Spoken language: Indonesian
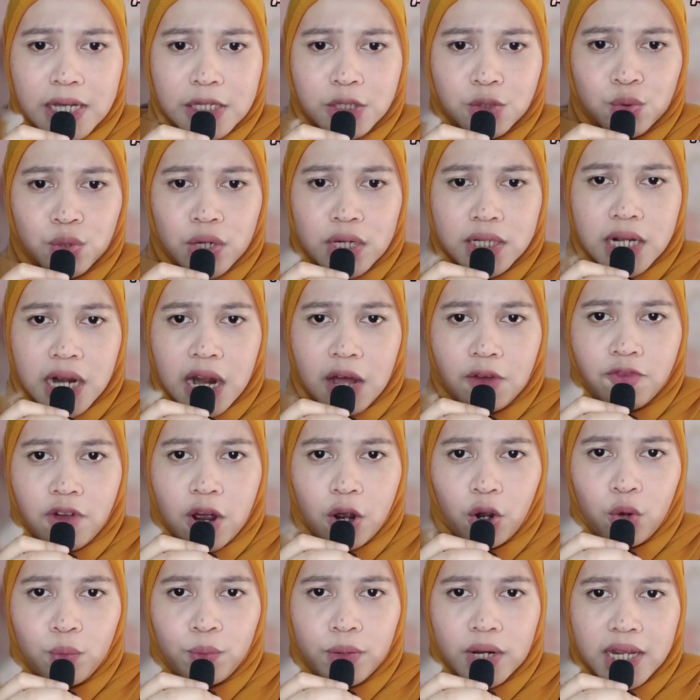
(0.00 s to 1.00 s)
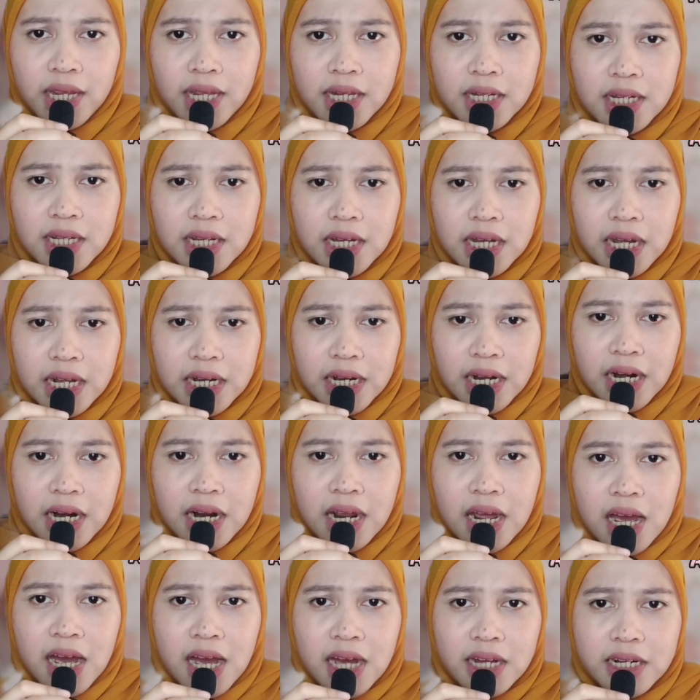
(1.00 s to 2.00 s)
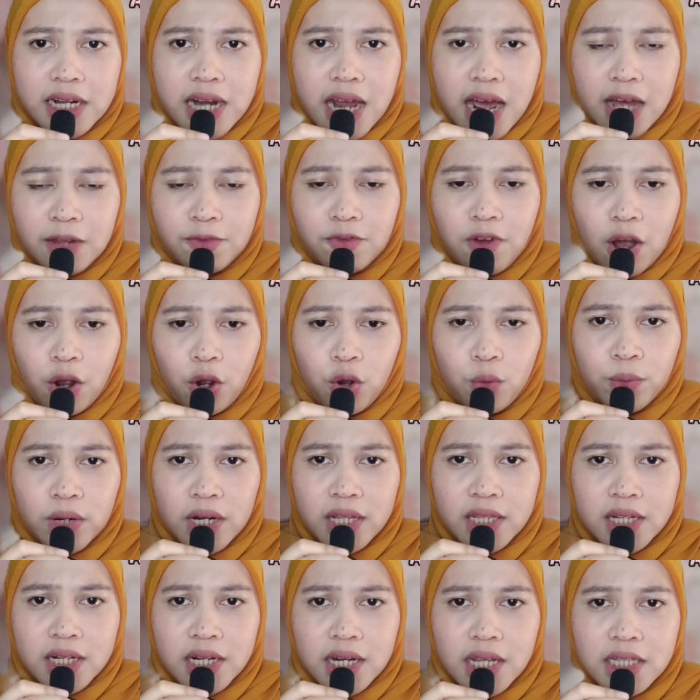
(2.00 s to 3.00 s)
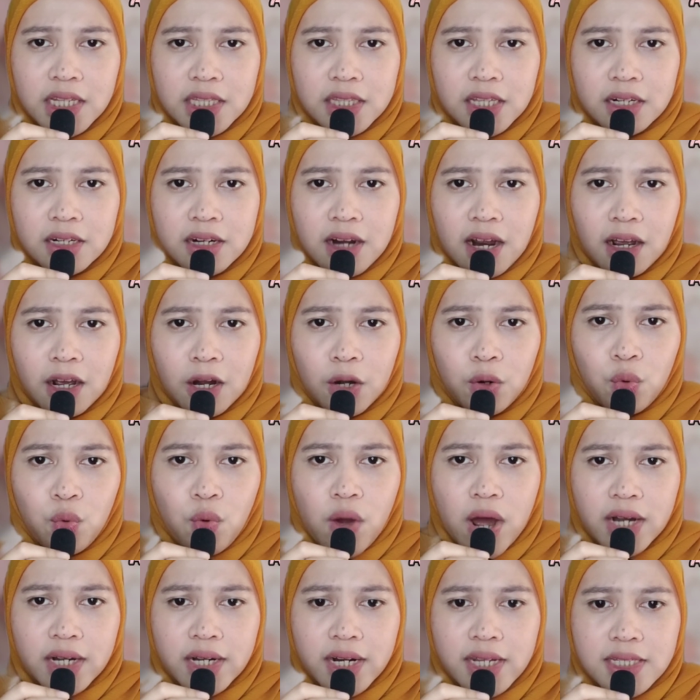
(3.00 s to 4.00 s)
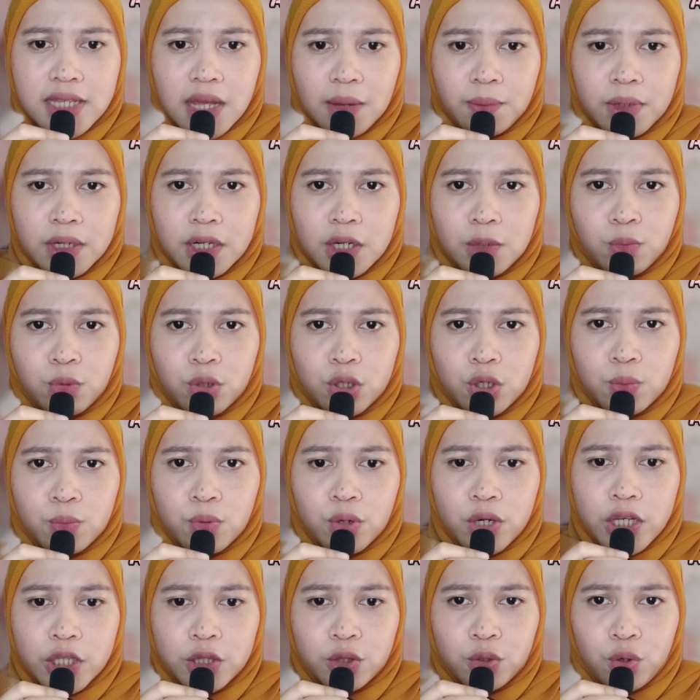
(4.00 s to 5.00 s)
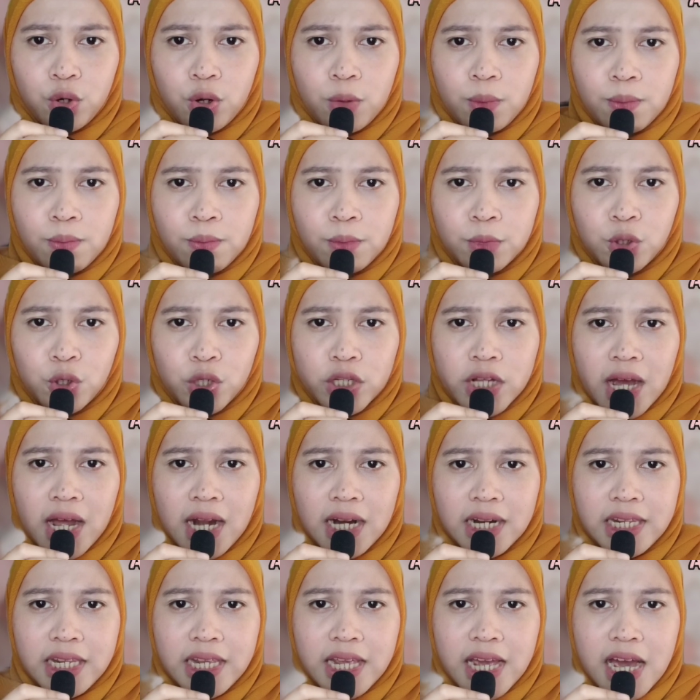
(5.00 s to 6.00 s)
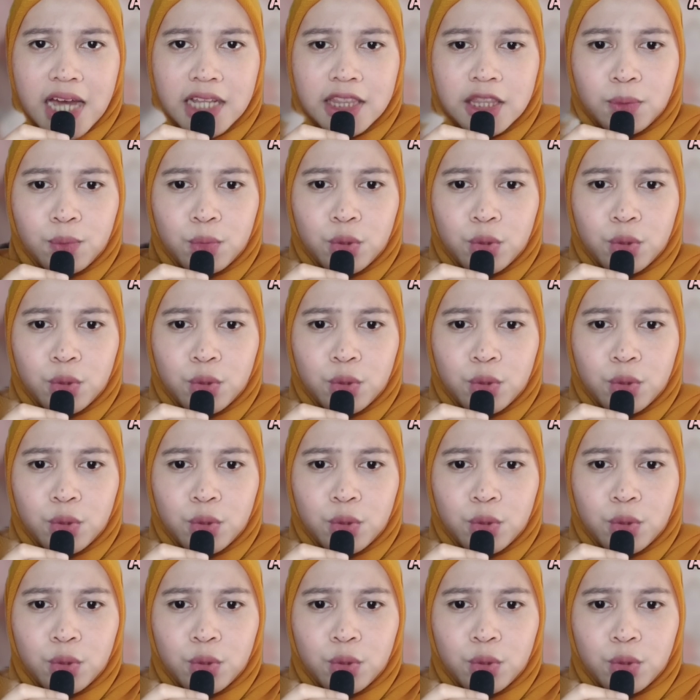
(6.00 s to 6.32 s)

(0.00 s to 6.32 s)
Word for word: masuk ke dalam vakum cleaner. Dan vakum cleanernya ditendang keluar deh sama debu-debu itu? Menurut kalian